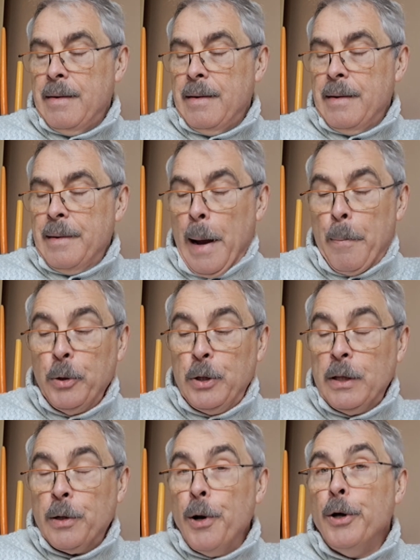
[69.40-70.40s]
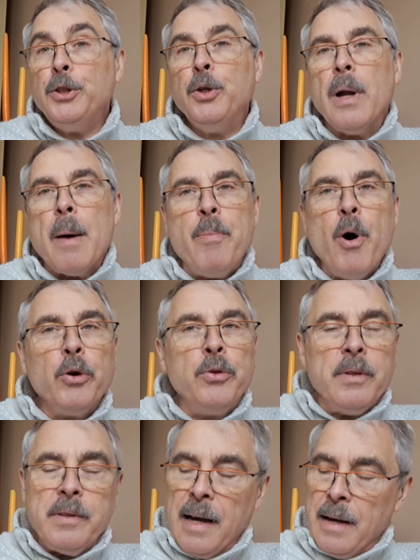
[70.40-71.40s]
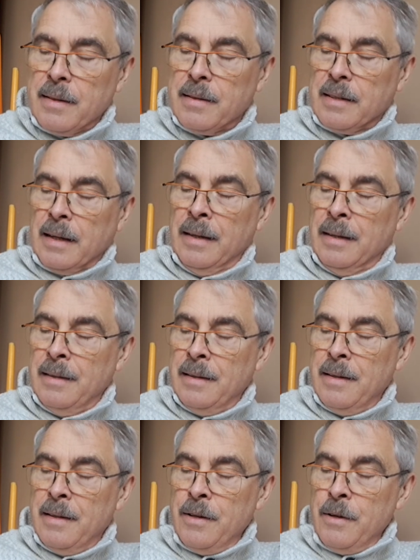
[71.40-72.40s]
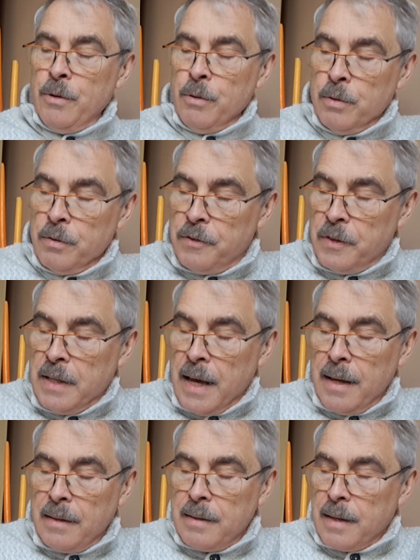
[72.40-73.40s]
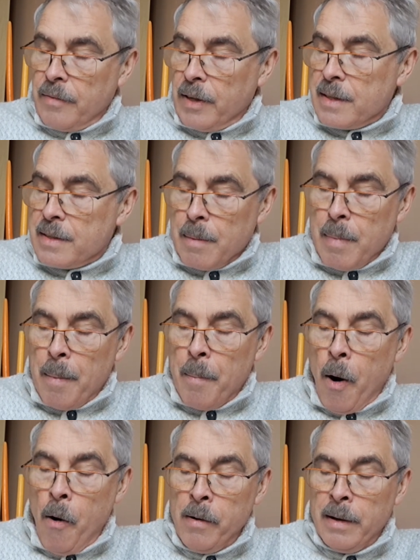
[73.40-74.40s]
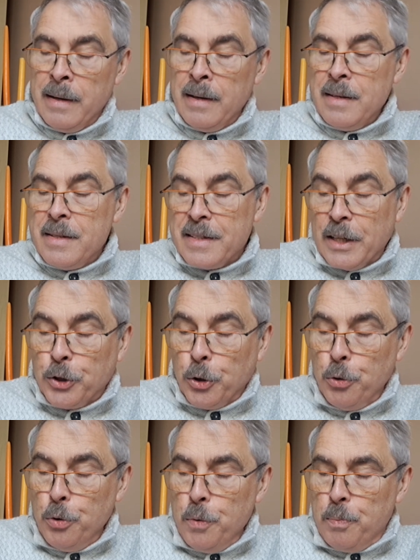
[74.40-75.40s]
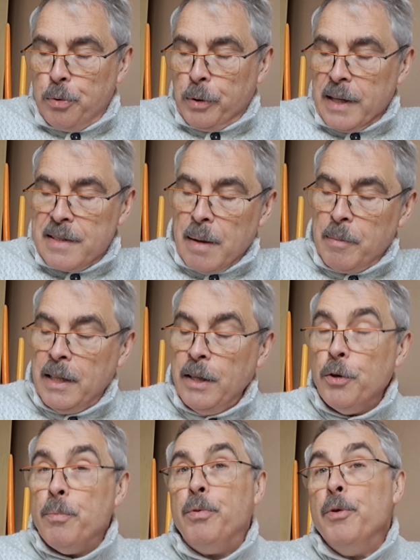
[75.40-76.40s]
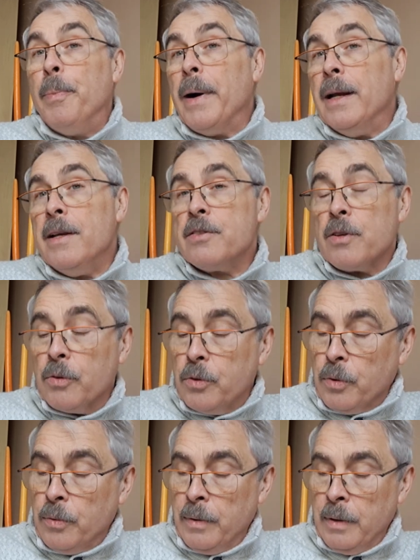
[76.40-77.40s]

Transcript: La petite cloche de la porte tinte. Une fillette, avec sa maman, s'agenouille pour examiner de plus près les santons.